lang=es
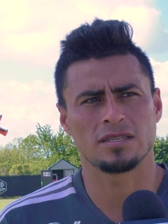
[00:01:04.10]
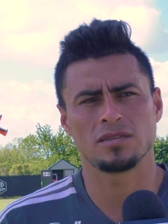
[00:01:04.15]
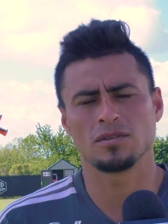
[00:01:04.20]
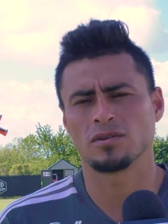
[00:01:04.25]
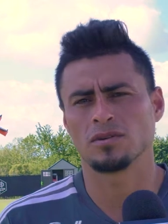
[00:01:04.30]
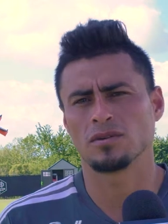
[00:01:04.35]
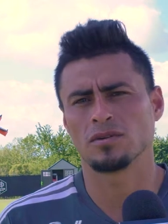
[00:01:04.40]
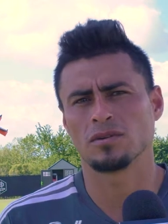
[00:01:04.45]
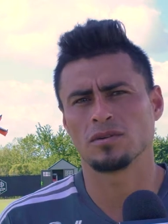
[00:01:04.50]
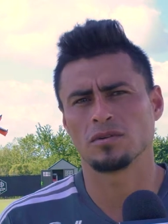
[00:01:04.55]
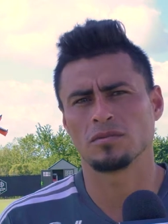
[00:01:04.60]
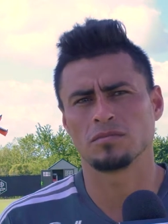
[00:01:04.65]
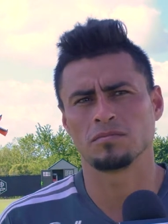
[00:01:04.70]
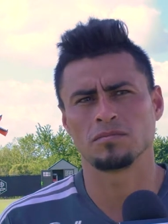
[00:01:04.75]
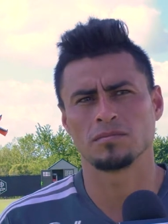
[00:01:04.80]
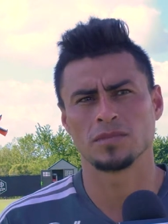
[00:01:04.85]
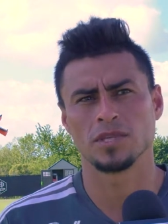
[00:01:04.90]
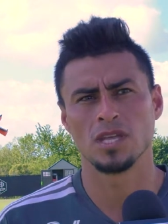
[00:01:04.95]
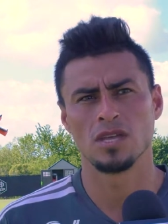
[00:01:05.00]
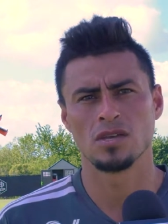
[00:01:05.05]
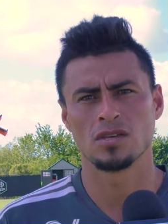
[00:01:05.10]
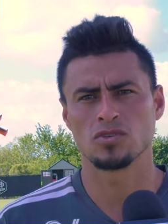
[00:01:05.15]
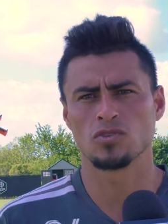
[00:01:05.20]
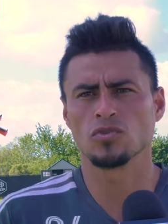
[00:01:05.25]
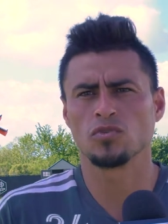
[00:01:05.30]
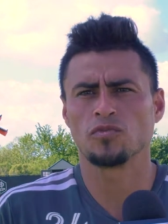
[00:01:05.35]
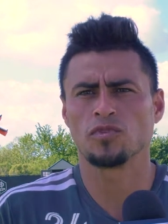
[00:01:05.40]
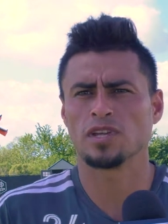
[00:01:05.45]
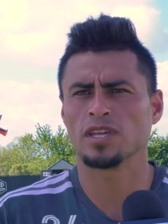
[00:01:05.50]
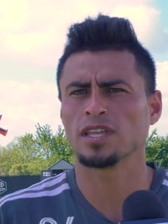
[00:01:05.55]
sido
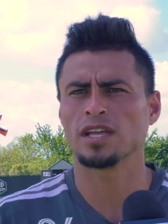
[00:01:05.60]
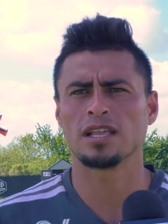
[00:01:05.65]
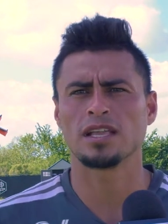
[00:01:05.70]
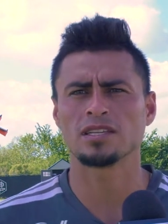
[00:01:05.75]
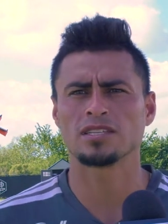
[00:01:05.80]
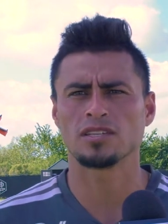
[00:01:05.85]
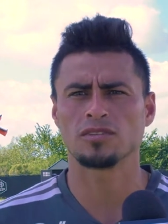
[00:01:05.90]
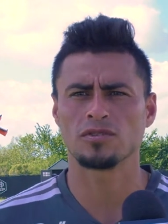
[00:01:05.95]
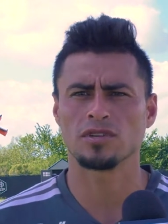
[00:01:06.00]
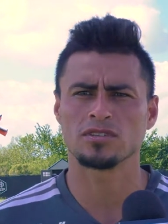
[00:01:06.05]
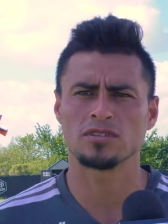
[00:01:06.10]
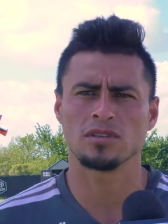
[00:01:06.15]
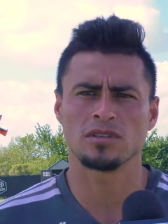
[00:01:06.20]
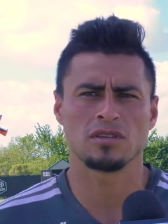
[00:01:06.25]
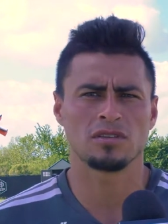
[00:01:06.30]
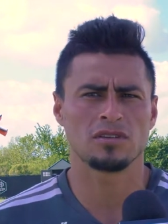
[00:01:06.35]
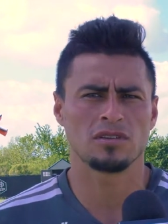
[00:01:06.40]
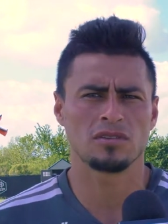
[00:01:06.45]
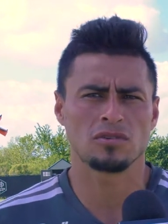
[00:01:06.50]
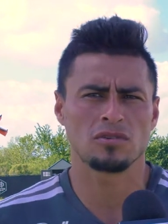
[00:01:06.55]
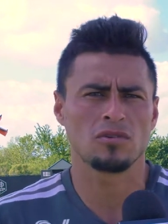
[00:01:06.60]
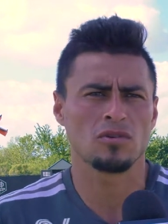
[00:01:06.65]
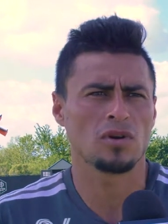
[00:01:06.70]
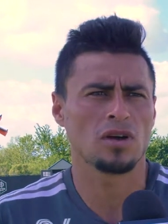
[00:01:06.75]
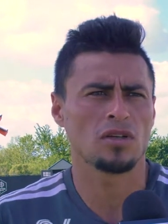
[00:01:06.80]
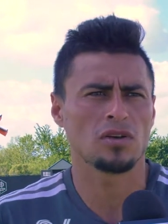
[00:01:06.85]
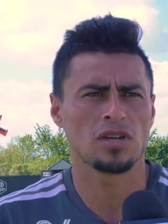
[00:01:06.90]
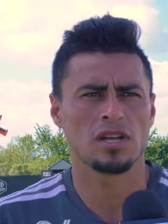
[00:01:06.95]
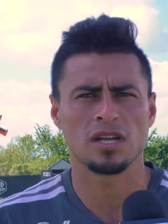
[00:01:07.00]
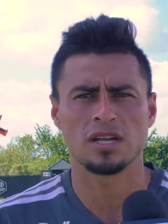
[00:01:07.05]
sufrida la situación de nuestros
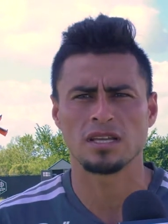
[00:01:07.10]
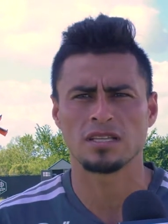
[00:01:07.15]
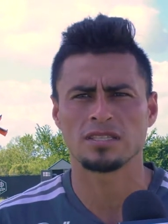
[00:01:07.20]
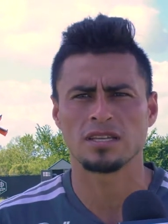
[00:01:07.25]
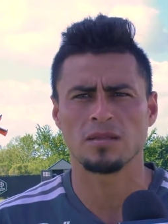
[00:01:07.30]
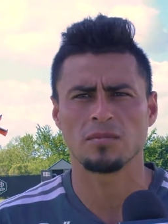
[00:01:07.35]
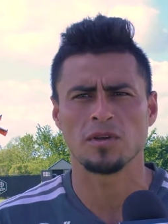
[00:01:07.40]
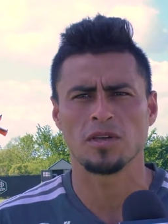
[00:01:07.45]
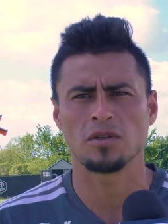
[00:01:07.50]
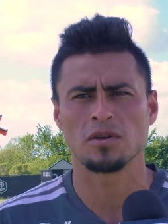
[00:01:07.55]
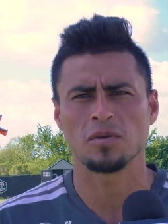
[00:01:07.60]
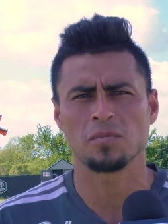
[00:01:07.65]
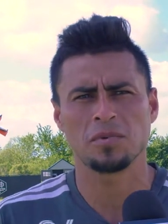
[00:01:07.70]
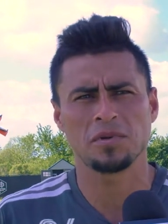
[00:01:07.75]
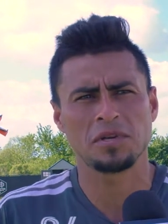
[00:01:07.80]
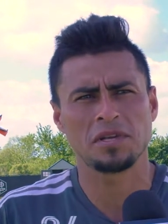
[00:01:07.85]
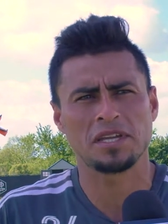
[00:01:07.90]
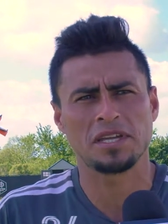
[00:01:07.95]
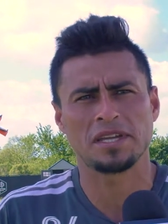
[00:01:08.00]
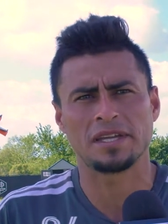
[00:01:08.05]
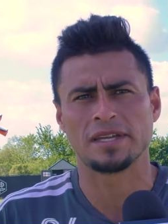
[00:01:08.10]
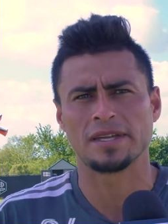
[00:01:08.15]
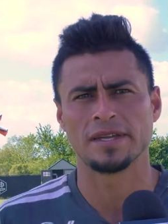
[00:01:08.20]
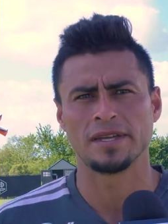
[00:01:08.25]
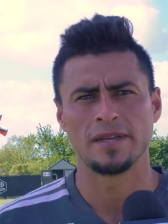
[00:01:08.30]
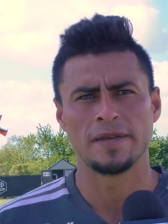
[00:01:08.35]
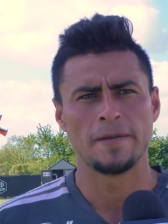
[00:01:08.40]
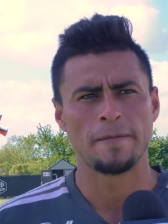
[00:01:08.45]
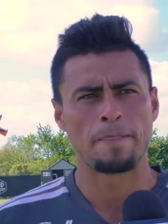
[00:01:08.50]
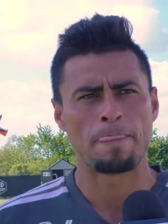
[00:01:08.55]
jugadores en El Salvador, porque
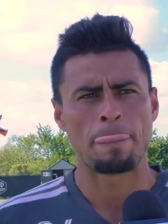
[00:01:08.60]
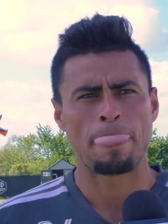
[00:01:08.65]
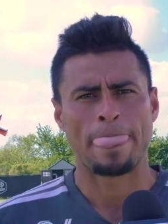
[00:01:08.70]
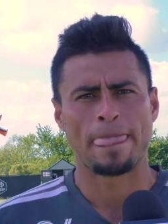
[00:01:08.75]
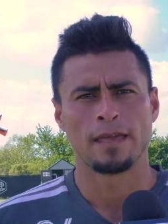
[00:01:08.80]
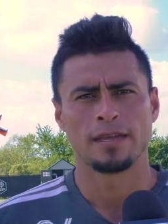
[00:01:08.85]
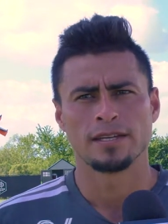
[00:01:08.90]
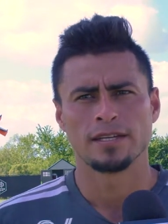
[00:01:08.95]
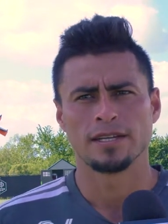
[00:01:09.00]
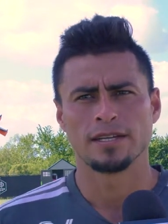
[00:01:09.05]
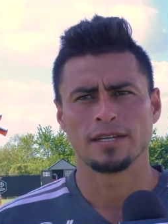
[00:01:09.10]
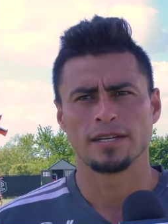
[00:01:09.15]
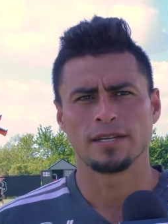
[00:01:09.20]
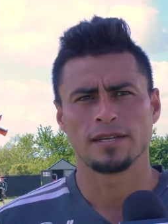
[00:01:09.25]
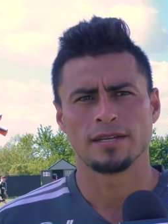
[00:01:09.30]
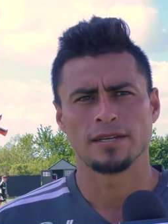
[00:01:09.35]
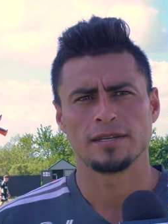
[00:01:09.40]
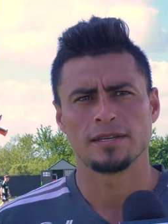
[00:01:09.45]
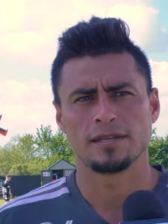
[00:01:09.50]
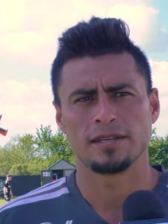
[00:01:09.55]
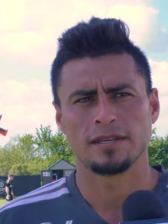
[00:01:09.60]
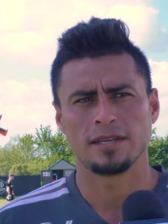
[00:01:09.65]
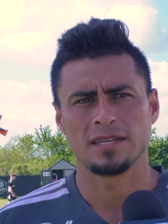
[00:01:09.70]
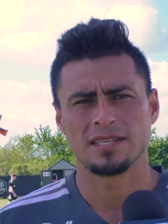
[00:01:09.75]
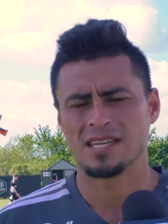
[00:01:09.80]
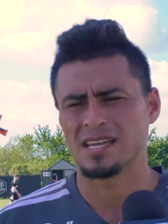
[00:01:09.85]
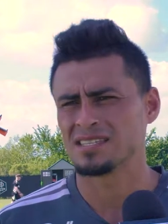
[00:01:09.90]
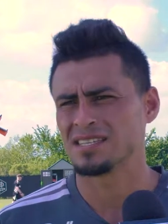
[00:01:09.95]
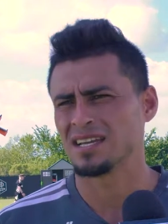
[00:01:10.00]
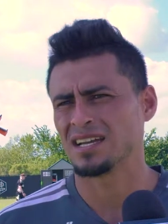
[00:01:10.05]
eh,
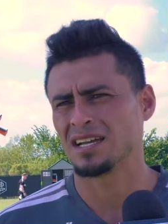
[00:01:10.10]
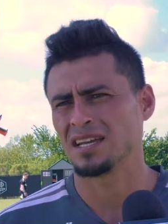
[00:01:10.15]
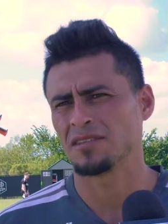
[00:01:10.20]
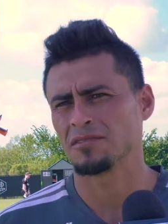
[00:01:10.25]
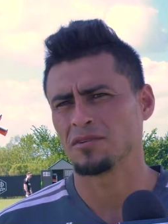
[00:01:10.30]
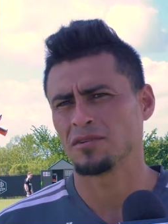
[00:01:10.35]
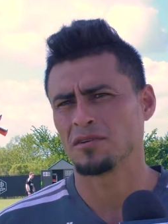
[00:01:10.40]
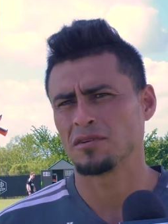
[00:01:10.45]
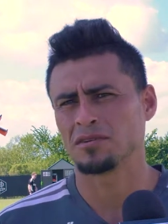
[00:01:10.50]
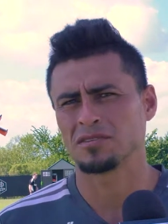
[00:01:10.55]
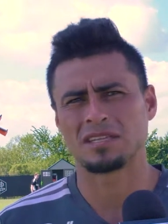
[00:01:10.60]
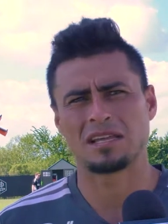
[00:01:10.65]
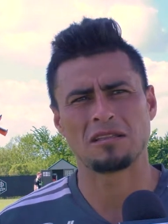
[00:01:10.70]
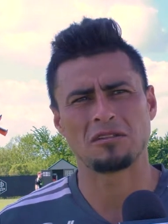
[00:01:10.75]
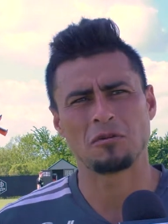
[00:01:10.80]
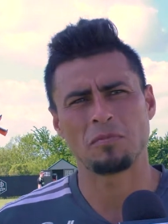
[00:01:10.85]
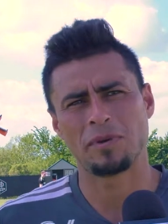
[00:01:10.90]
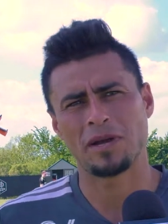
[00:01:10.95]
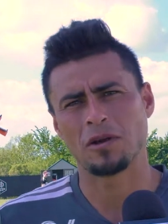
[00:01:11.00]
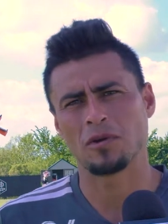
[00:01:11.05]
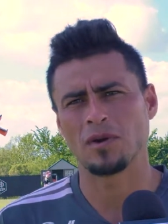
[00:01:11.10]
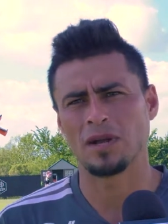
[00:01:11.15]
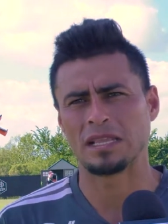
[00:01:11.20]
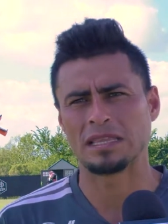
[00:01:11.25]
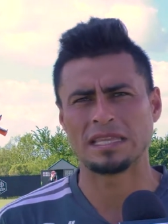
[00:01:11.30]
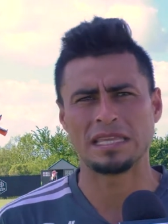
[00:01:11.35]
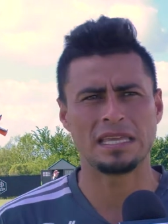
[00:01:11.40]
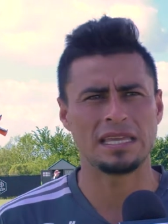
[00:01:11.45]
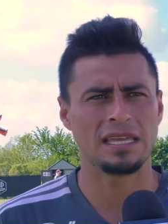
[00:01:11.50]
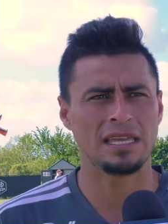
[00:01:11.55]
ya sea que no están los pagos
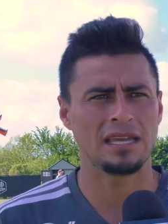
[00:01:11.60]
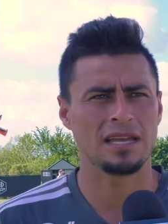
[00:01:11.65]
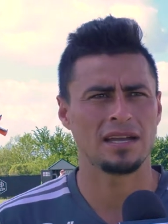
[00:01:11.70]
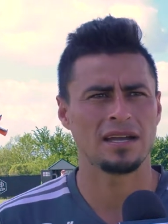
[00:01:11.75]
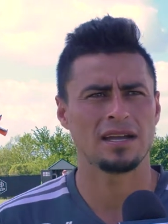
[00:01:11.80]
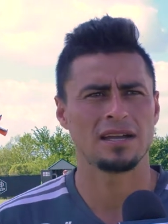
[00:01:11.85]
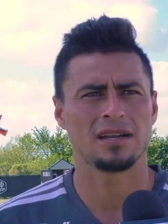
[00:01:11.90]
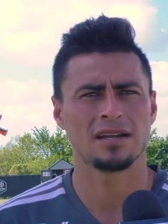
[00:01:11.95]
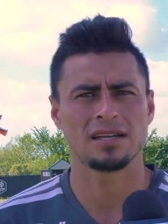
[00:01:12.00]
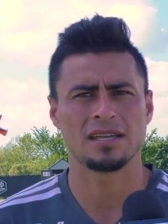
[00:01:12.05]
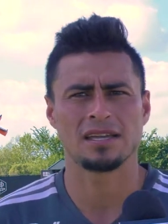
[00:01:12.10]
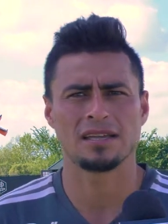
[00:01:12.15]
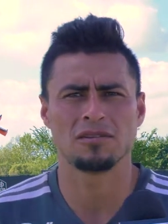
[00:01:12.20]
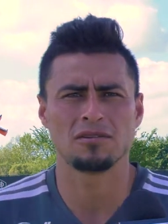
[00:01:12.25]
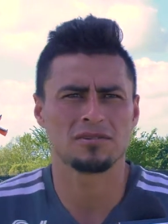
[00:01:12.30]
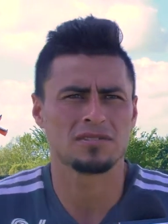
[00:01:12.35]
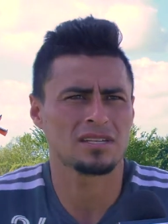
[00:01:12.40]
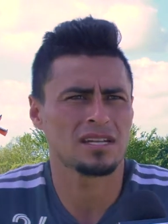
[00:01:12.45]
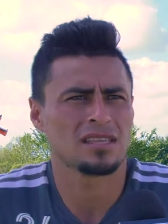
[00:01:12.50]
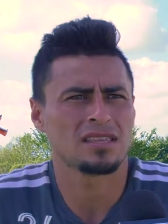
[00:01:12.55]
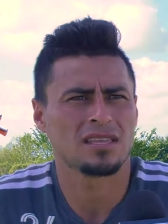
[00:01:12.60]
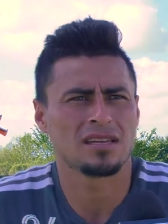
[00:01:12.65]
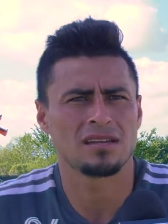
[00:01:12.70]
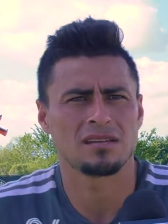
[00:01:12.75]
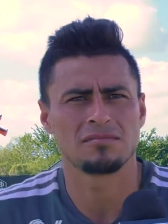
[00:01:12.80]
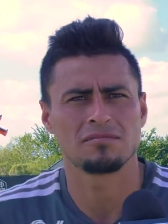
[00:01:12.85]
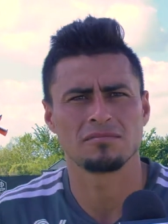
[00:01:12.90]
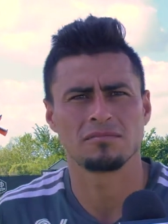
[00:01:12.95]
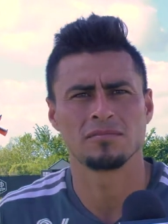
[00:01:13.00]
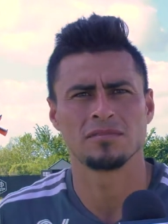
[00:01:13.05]
al día, que los
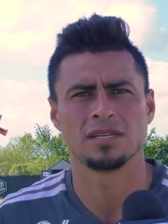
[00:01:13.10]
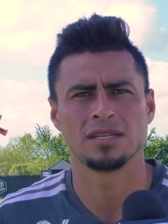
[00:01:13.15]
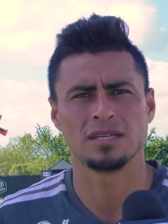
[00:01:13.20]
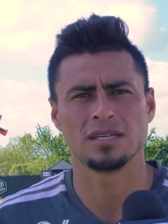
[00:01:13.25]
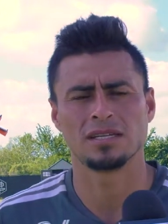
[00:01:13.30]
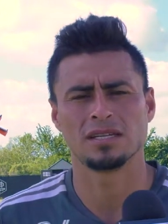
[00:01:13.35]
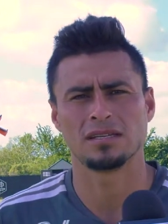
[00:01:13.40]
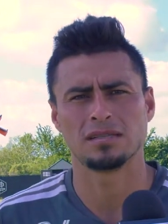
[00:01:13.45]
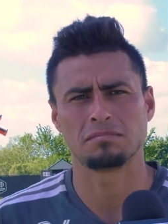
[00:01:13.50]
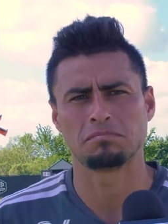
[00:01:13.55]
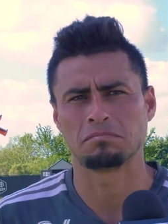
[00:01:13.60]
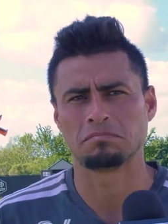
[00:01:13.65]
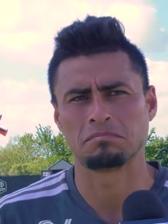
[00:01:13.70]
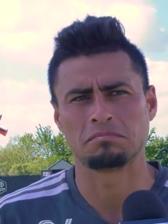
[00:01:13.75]
tratan eh,